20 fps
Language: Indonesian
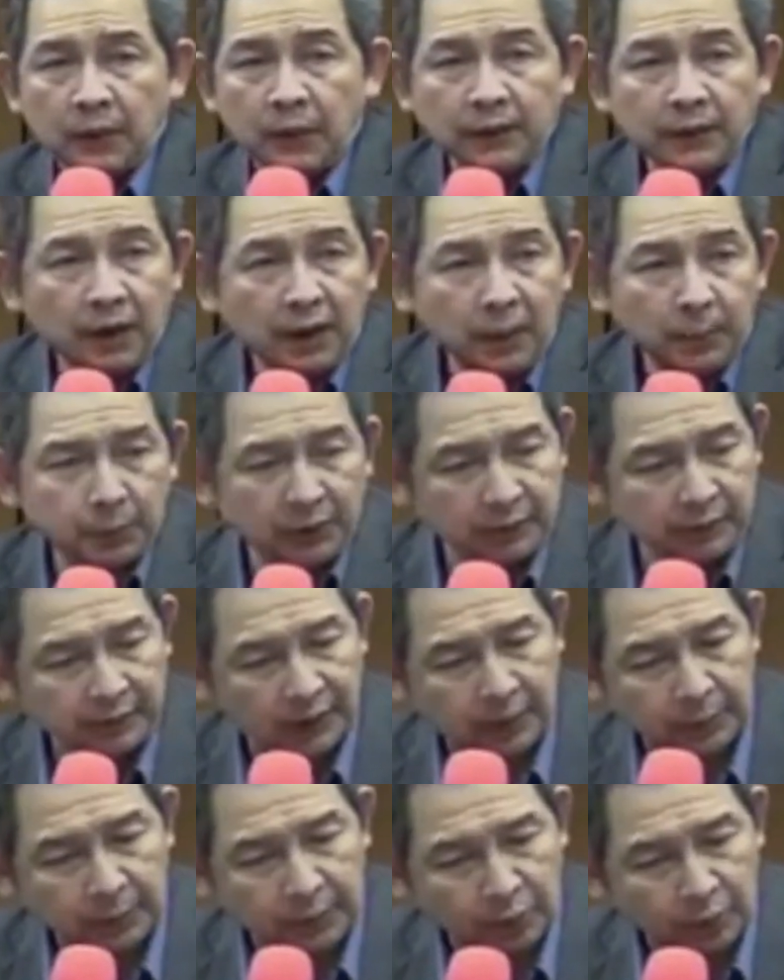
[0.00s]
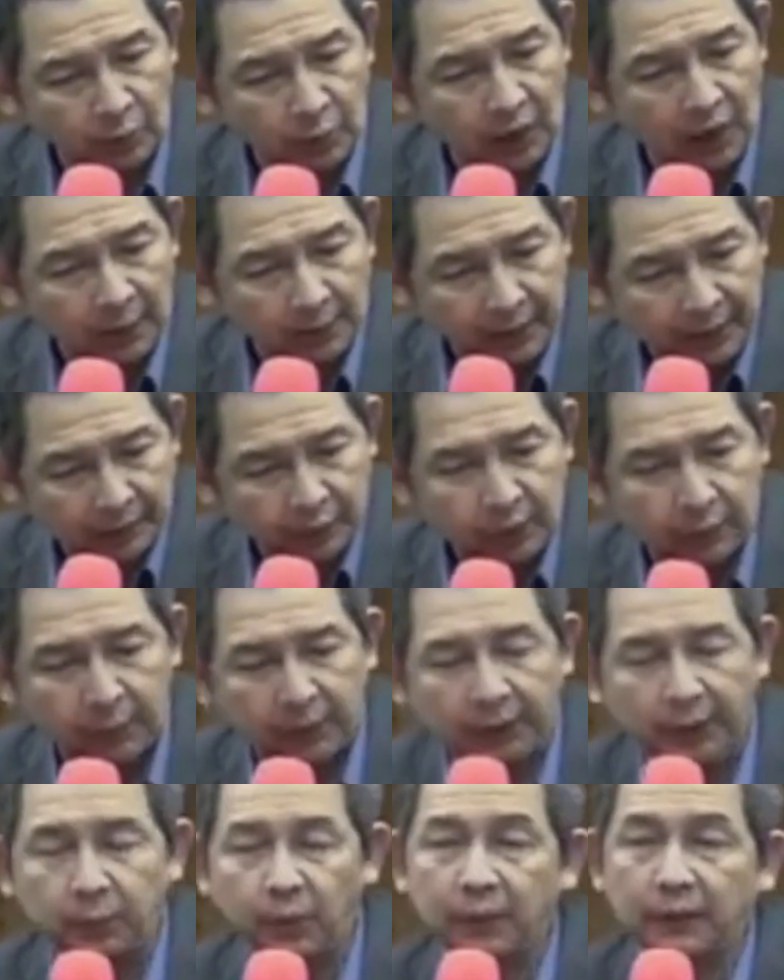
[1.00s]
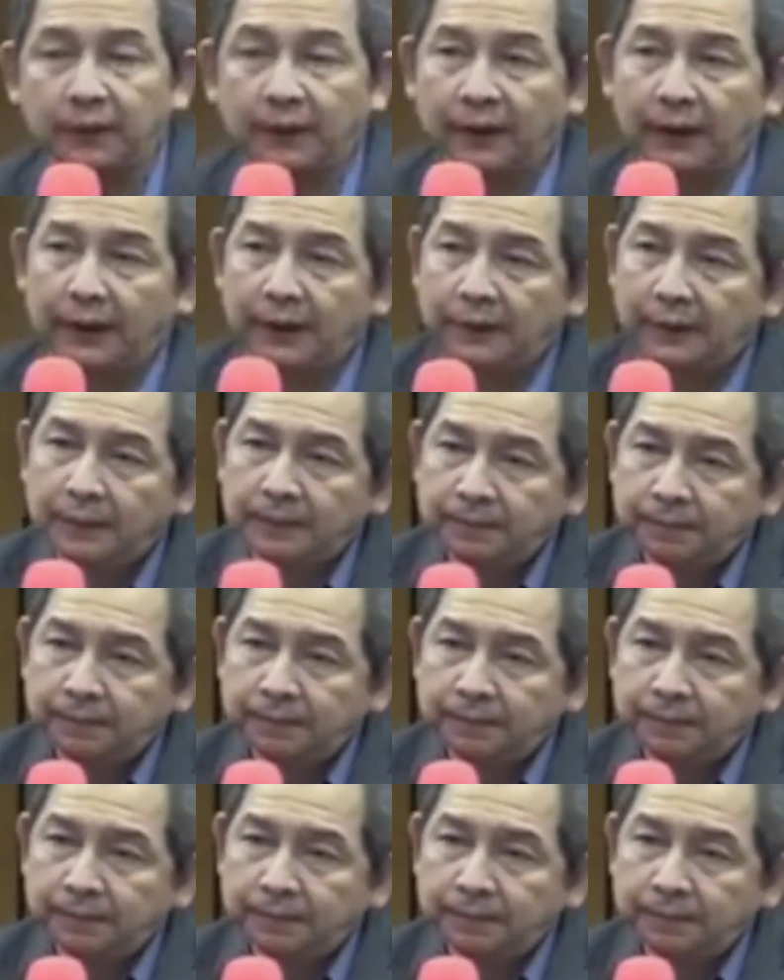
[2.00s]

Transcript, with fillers: Dan saya berdasarkan berdoa apa yang sudah berikan buat saya.